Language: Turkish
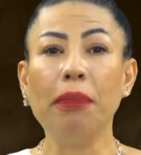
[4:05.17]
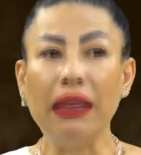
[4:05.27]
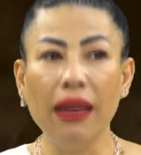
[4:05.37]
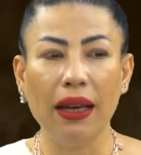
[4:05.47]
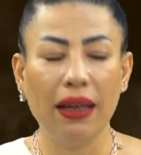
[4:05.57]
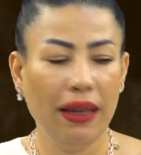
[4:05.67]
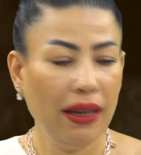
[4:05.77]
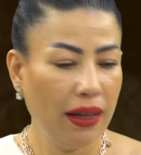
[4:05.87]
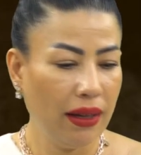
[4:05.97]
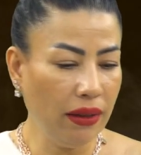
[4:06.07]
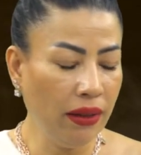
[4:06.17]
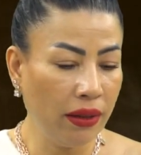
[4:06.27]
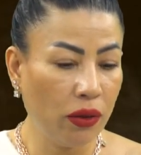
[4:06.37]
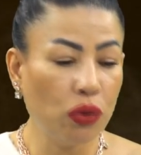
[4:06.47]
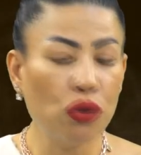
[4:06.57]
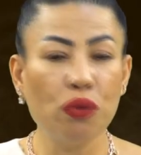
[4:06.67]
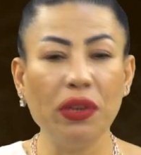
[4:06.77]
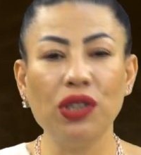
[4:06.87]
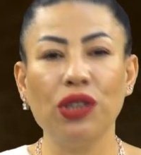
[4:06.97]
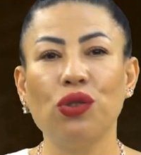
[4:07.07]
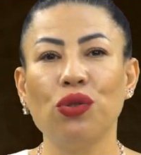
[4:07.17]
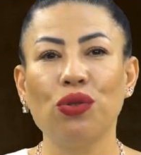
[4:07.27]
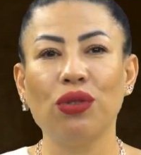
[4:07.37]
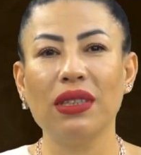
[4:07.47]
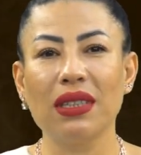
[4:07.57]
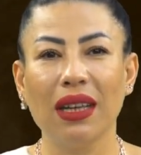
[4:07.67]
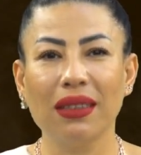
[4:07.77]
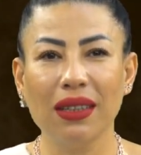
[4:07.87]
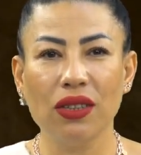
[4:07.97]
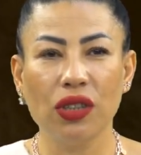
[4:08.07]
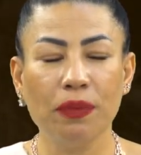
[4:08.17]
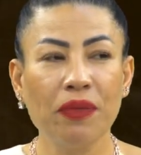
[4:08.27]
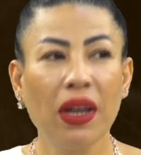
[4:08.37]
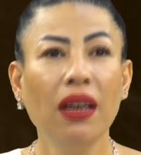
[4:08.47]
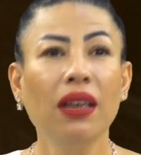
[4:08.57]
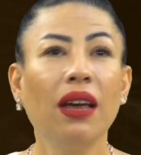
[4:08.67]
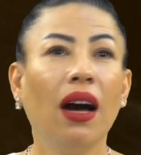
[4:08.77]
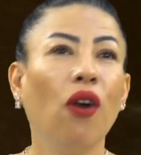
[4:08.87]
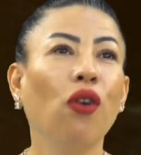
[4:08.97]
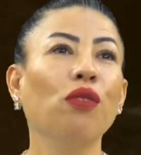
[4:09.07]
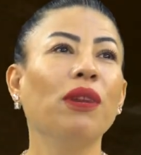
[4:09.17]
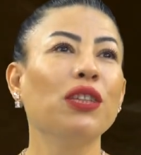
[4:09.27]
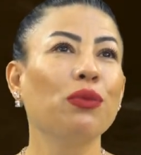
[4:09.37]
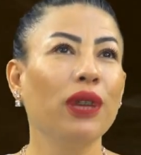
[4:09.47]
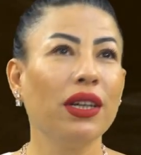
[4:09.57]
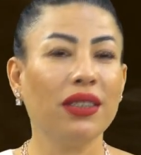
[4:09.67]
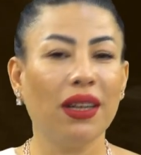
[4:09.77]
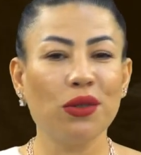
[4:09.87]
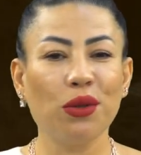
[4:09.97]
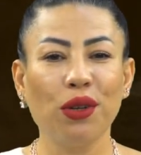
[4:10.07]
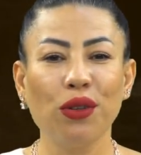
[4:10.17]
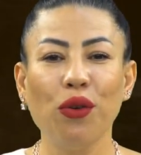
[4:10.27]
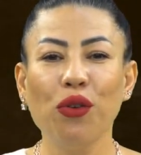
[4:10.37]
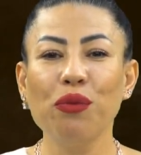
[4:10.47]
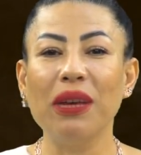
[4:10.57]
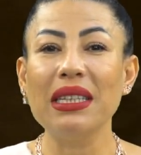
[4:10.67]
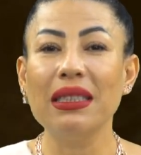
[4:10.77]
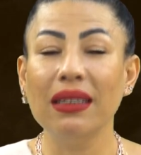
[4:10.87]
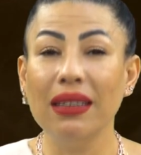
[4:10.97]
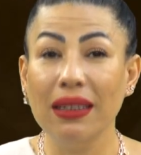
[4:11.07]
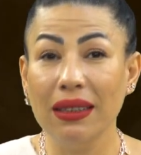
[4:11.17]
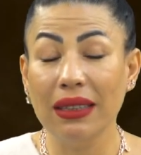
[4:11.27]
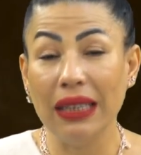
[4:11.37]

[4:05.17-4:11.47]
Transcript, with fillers: Bir de 35 yaş üstü insanlar için ya olmaz bu yaştan sonra da olmaz dedi,